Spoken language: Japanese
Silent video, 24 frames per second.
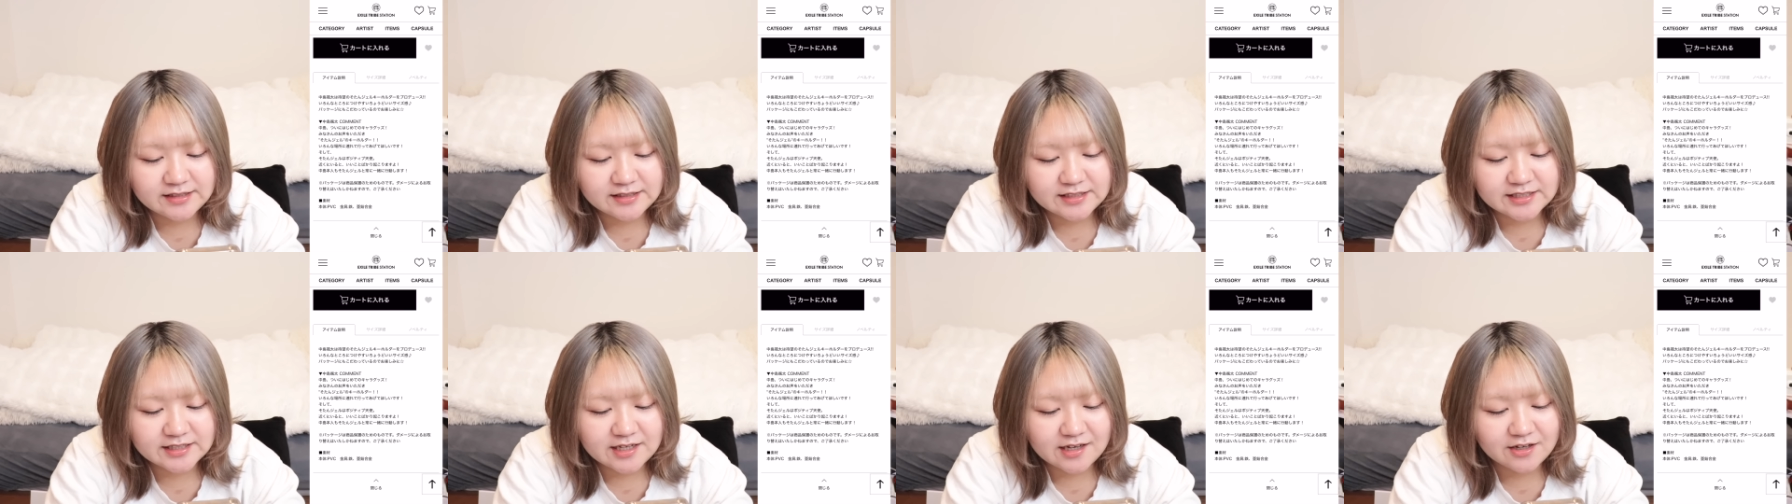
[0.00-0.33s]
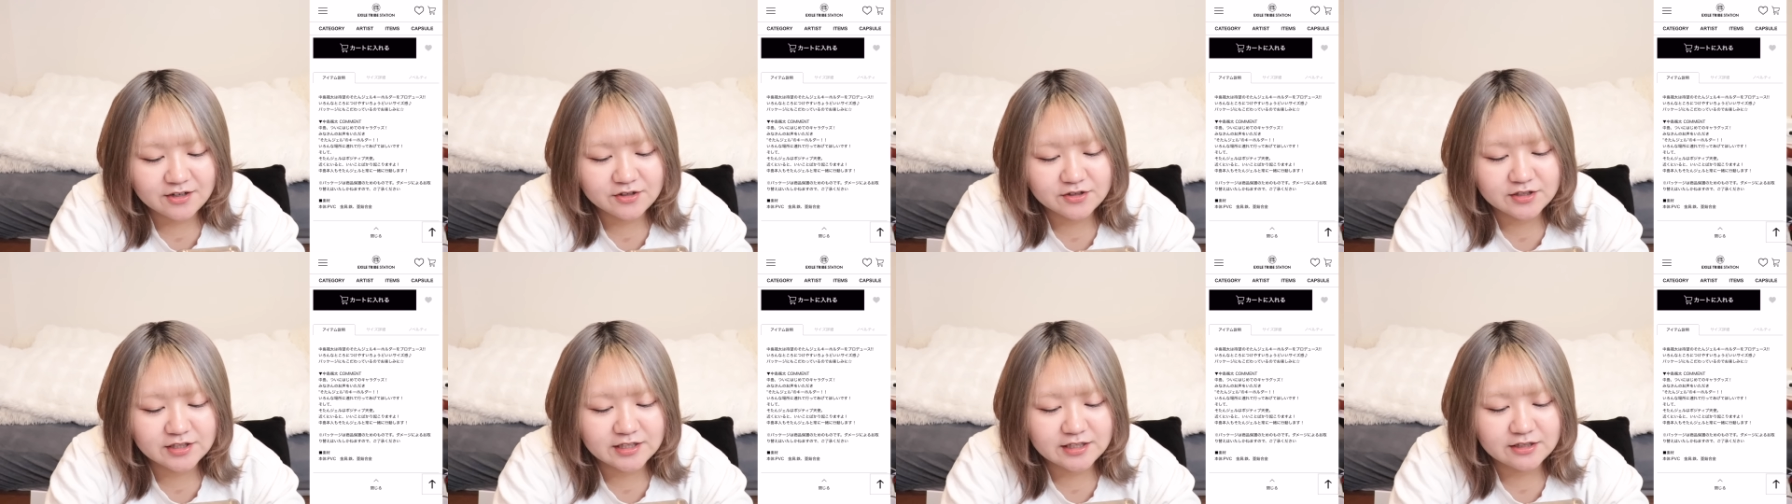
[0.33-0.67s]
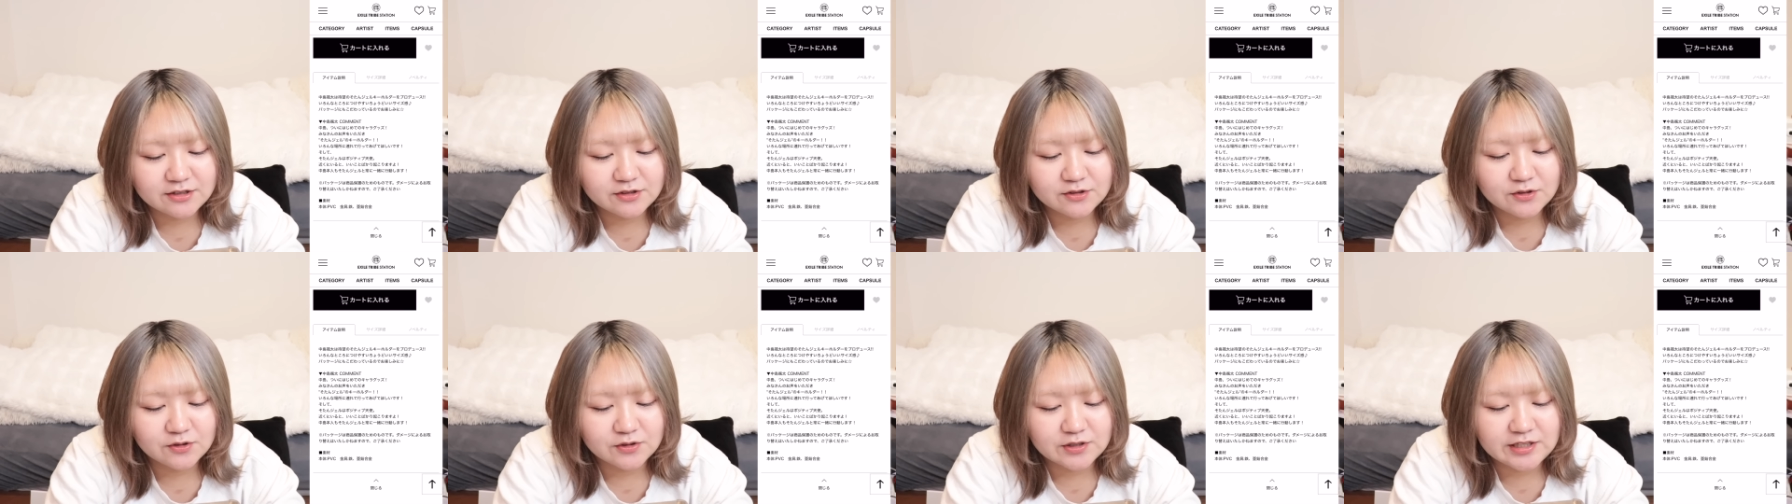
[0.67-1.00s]
近くに
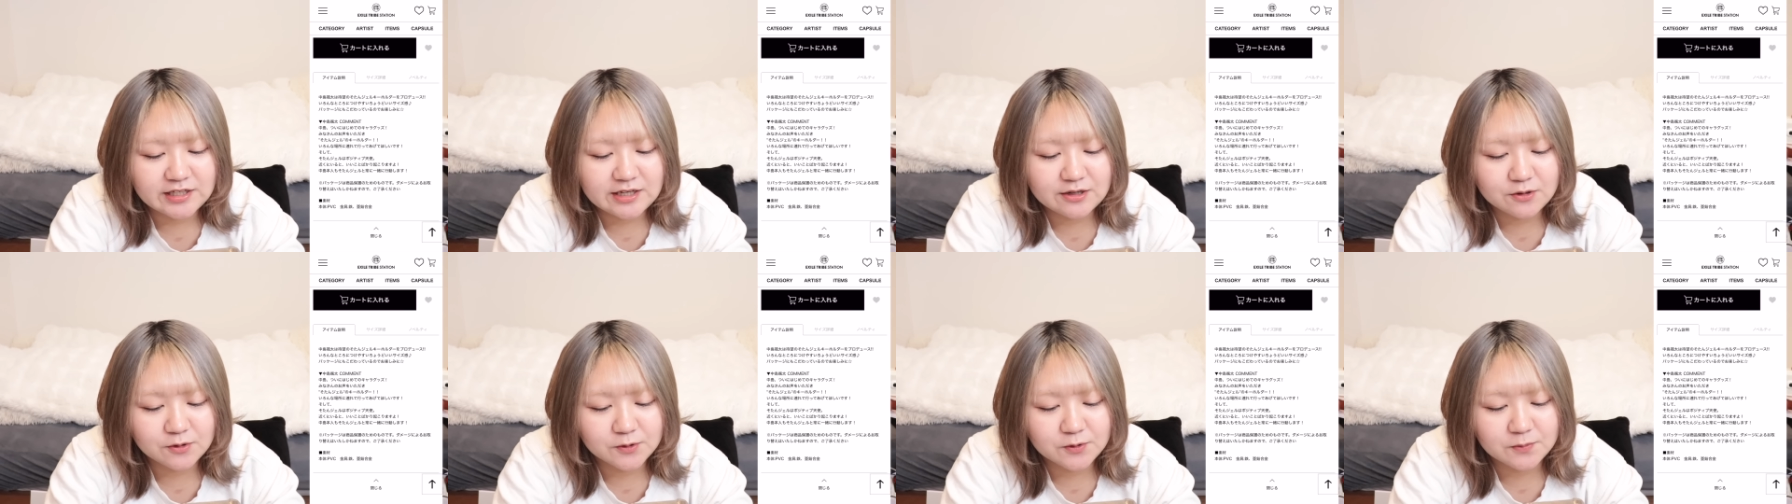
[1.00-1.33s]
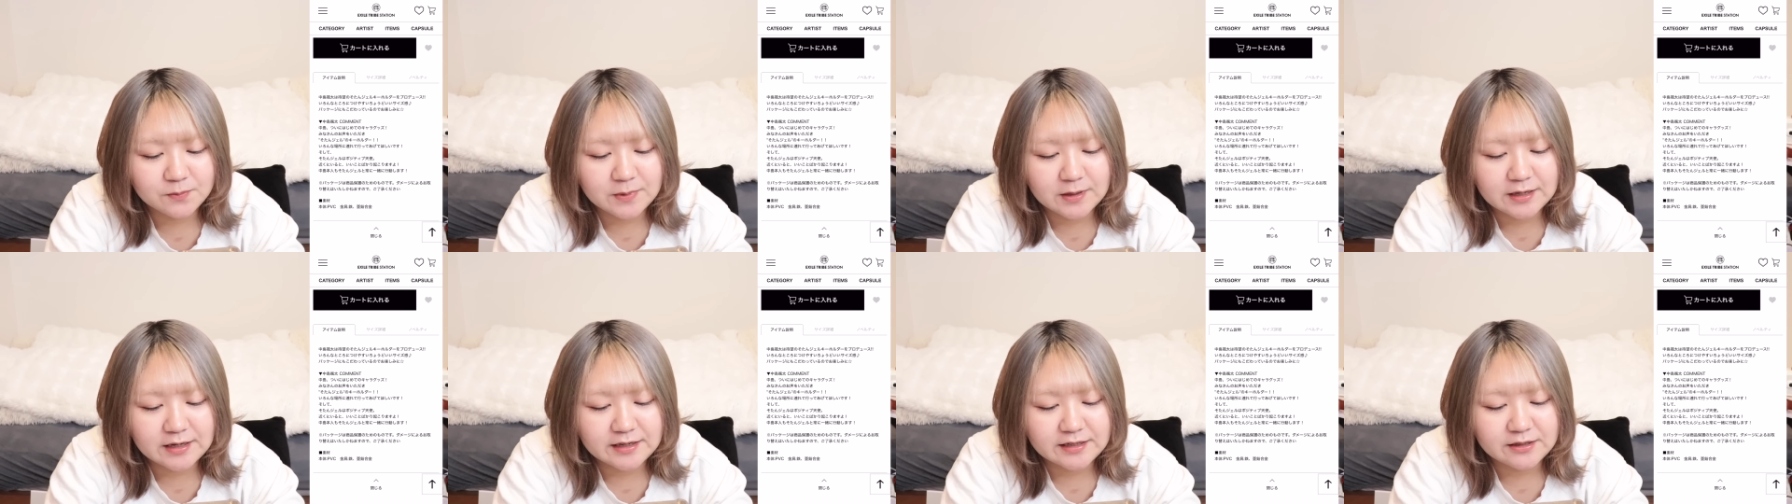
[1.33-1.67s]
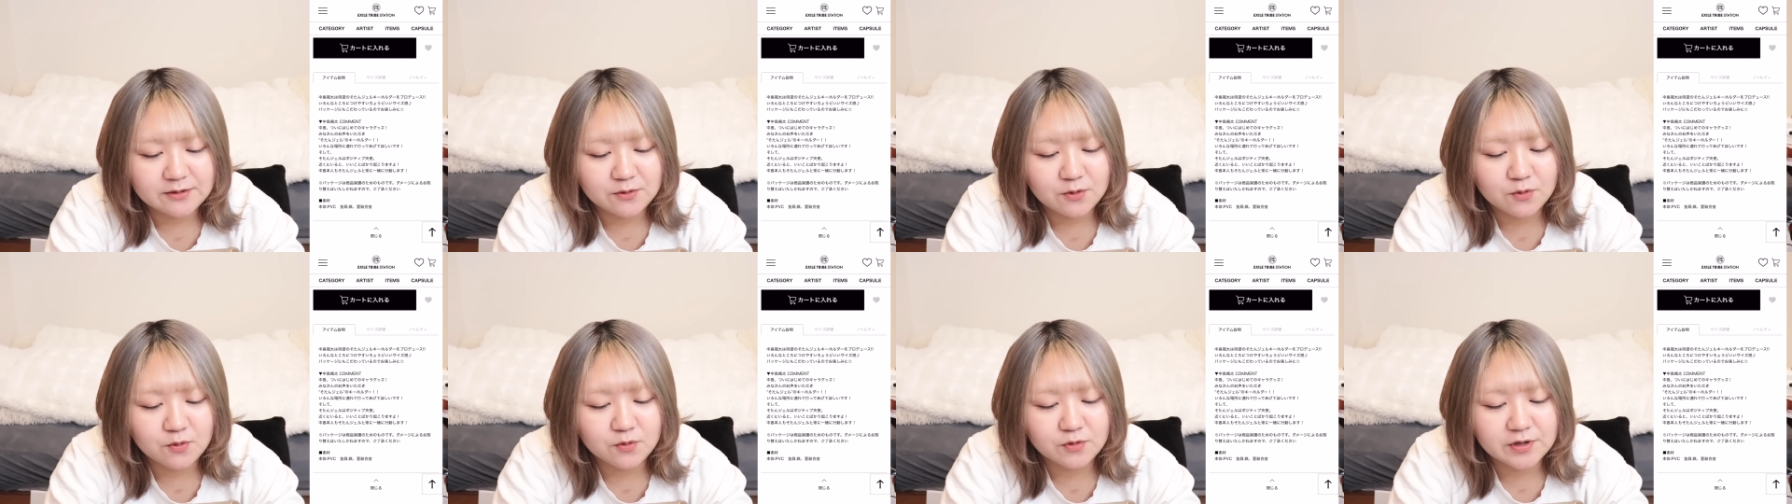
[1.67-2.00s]
いるといいことばかり
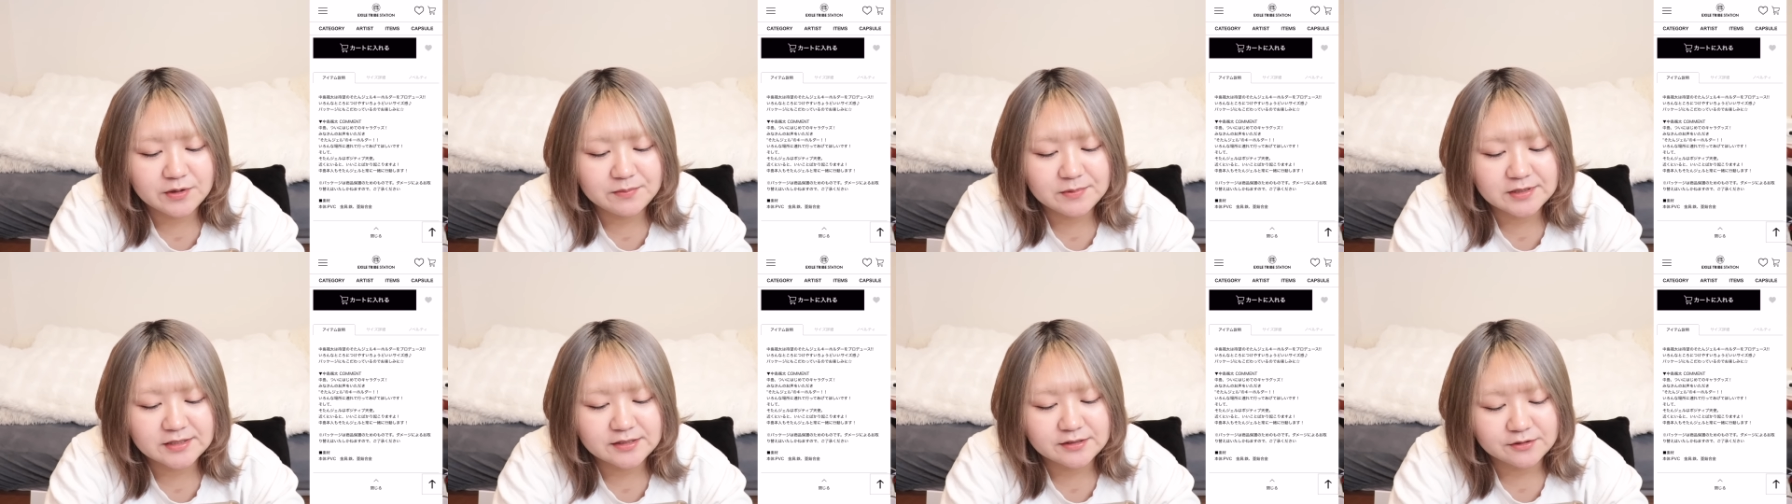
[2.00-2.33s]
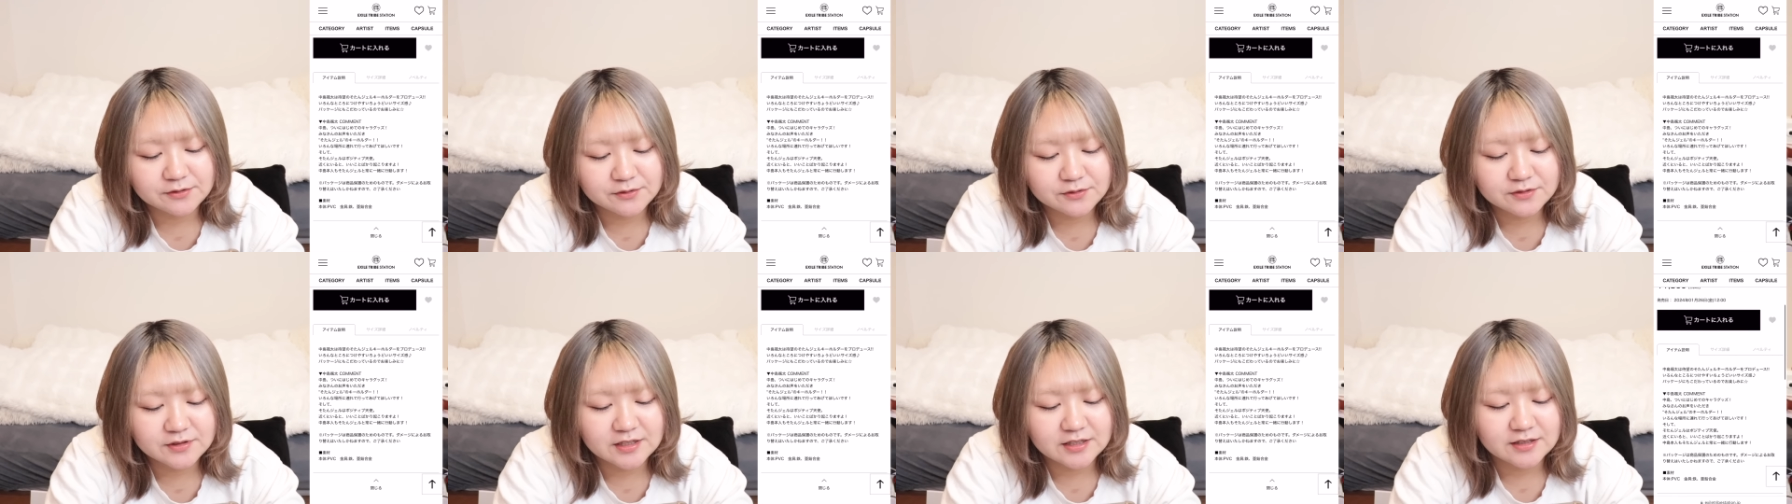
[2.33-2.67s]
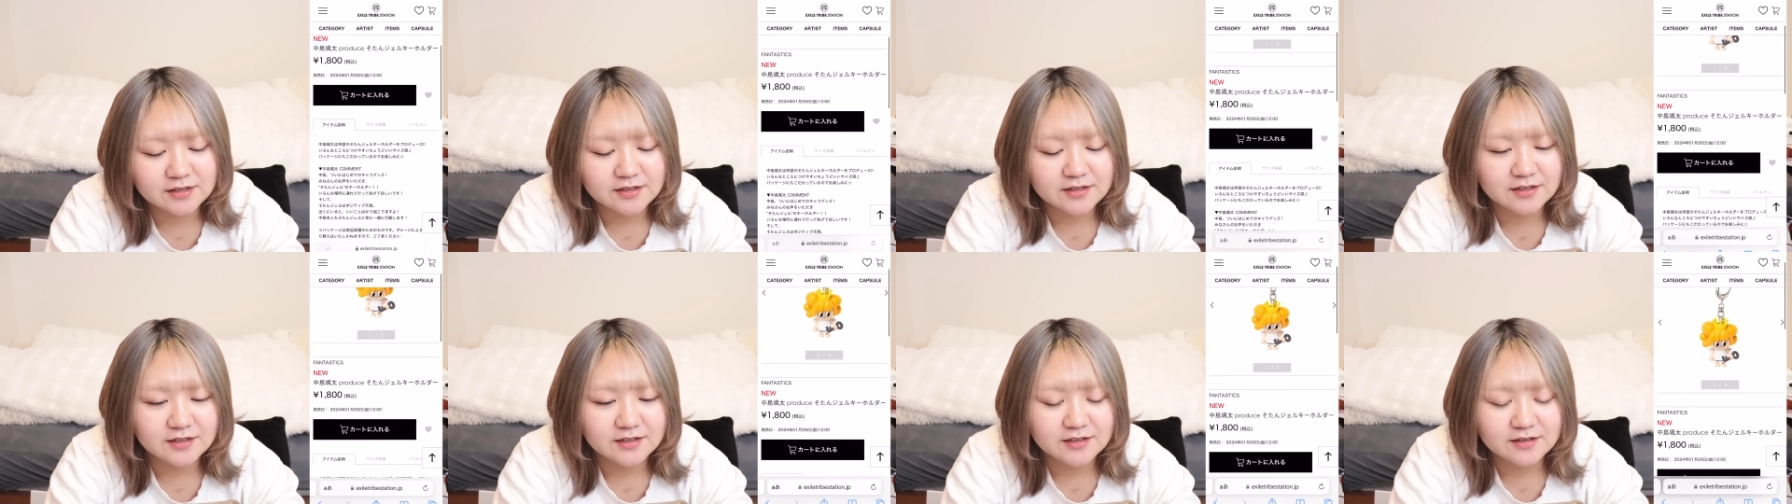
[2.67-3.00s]
起こりますよだっ
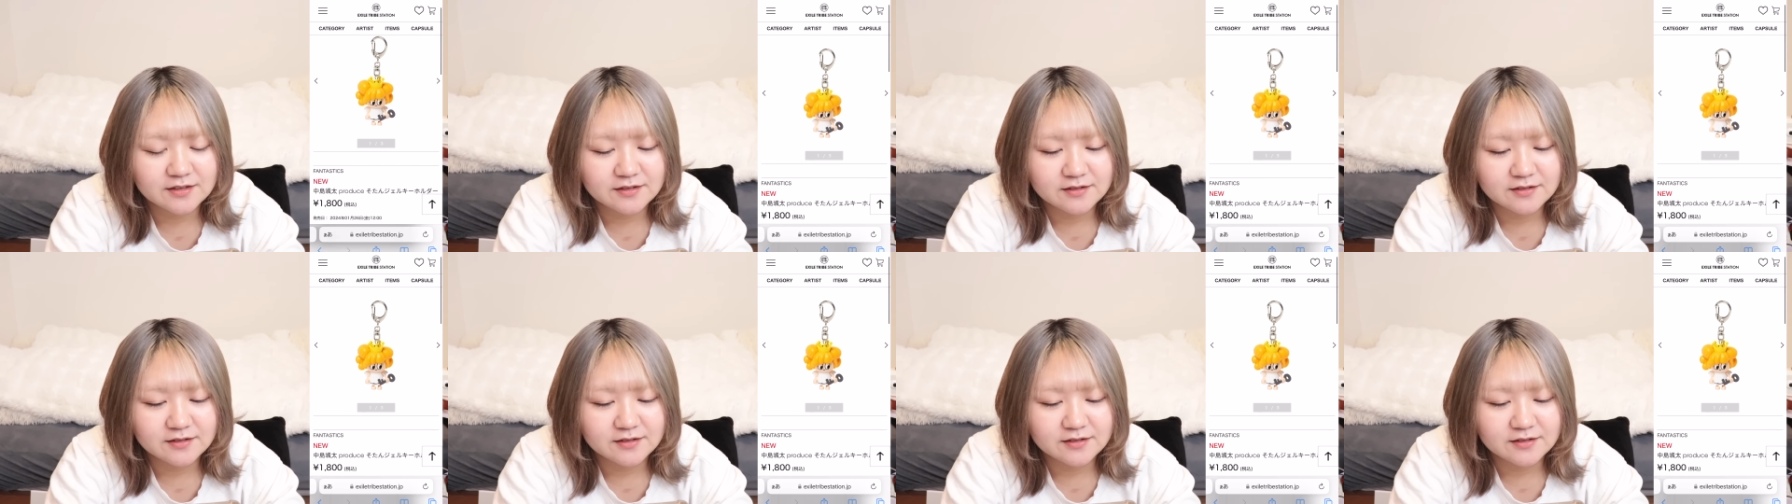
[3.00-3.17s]
て